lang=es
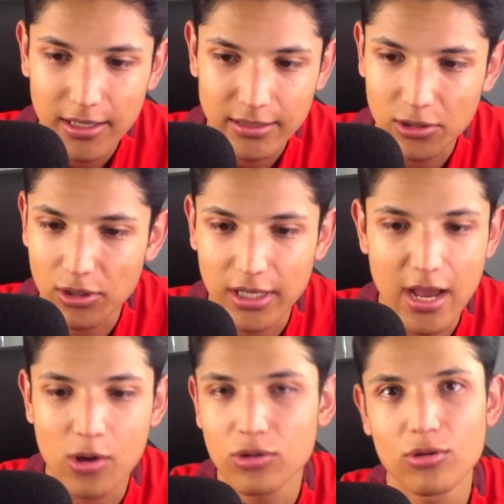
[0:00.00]
Se nota
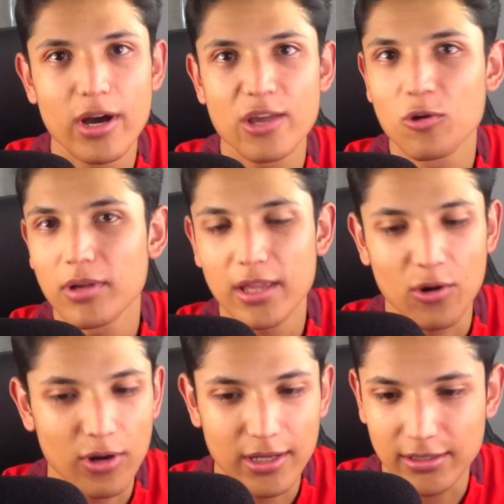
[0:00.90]
ya cuando hay lluvia de
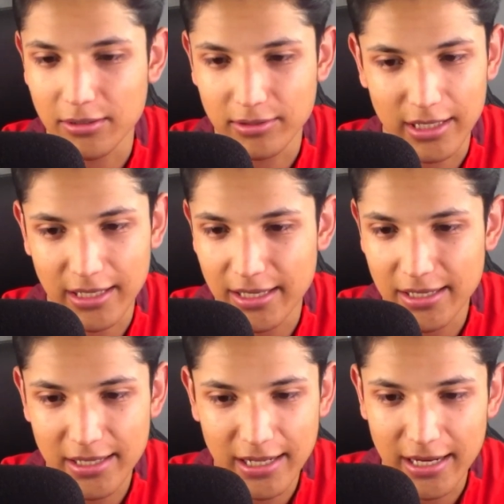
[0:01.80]
goles, eh,
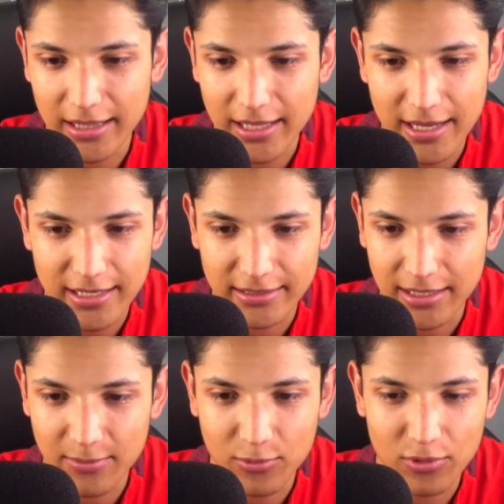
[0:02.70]
aquí la neta
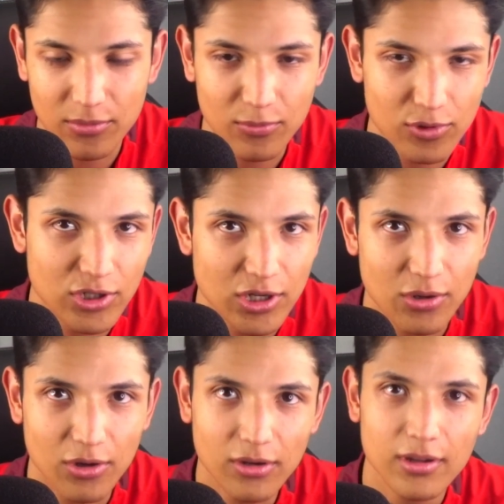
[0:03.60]
está muy, muy
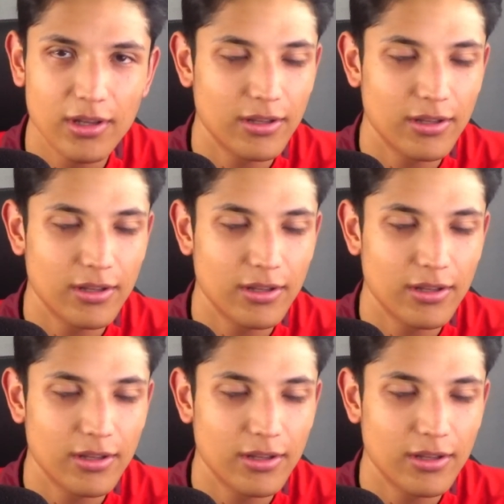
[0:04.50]
chingón.